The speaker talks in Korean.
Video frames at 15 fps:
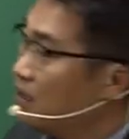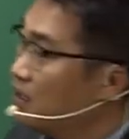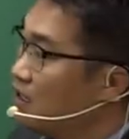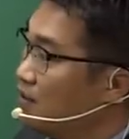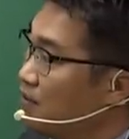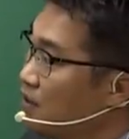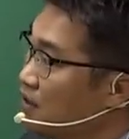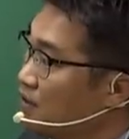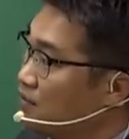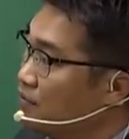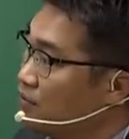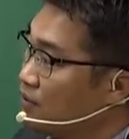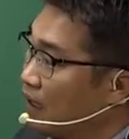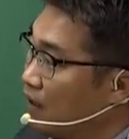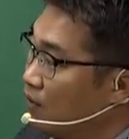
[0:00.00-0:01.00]
내지
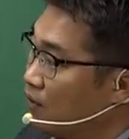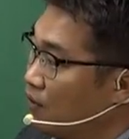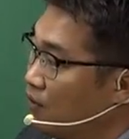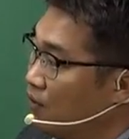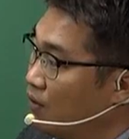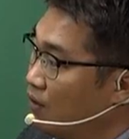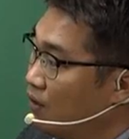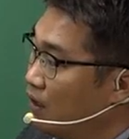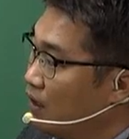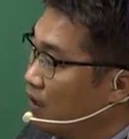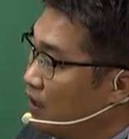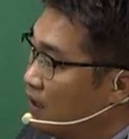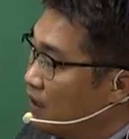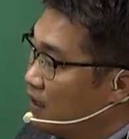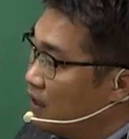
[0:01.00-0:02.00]
2번급으로 나오고
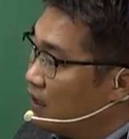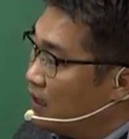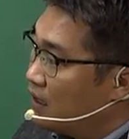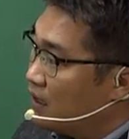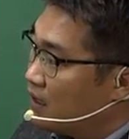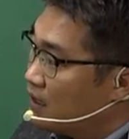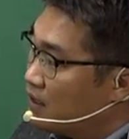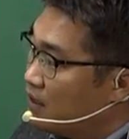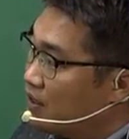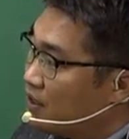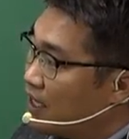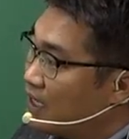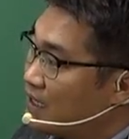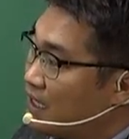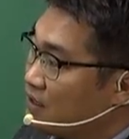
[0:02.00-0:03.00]
이
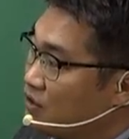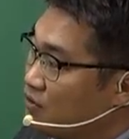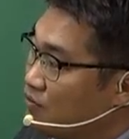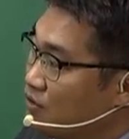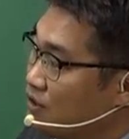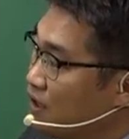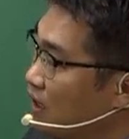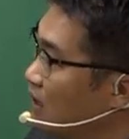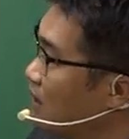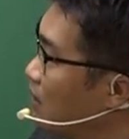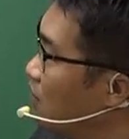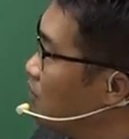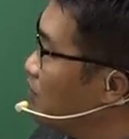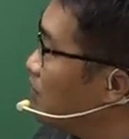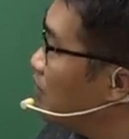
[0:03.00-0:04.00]
타당성 문제가
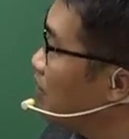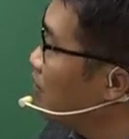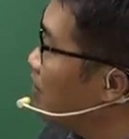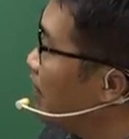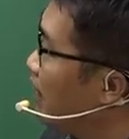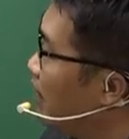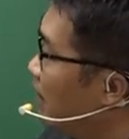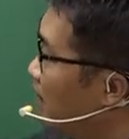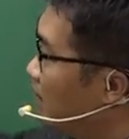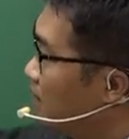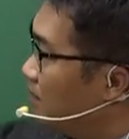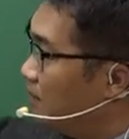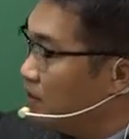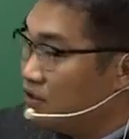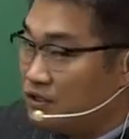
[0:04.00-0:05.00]
나오면 절대
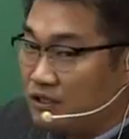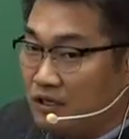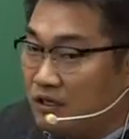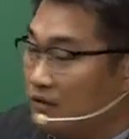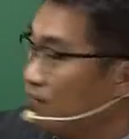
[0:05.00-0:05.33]
먼저